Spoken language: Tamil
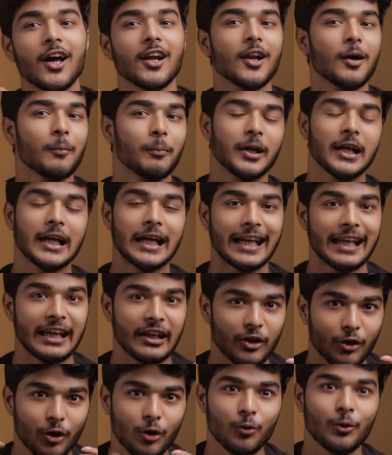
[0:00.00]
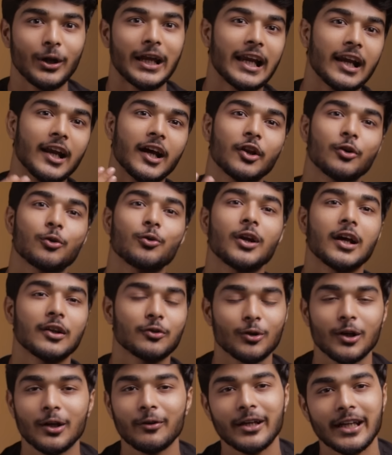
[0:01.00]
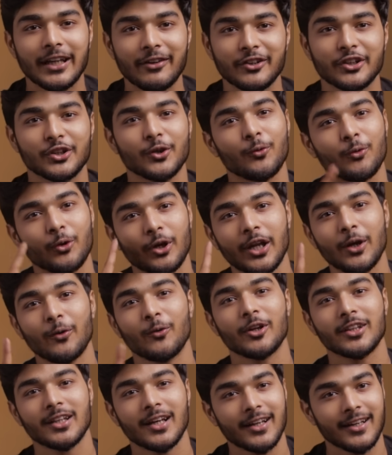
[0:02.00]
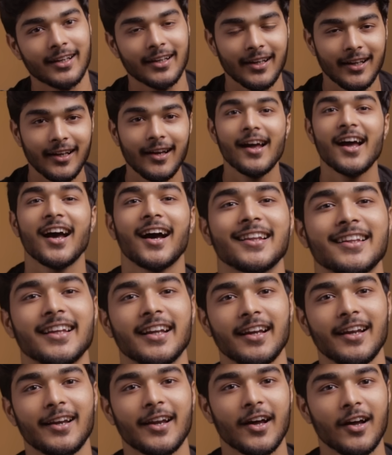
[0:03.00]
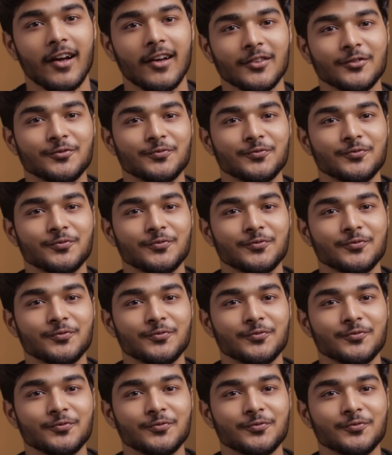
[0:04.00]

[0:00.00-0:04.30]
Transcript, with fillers: யாரெல்லாம் பண்ணிகிட்டு இருக்கீங்களோ உங்கள் எல்லாருக்கும் நான் சொல்ல வேண்டிய விஷயம் ஒன்றே ஒன்று தான் இருக்குது அது என்னென்னா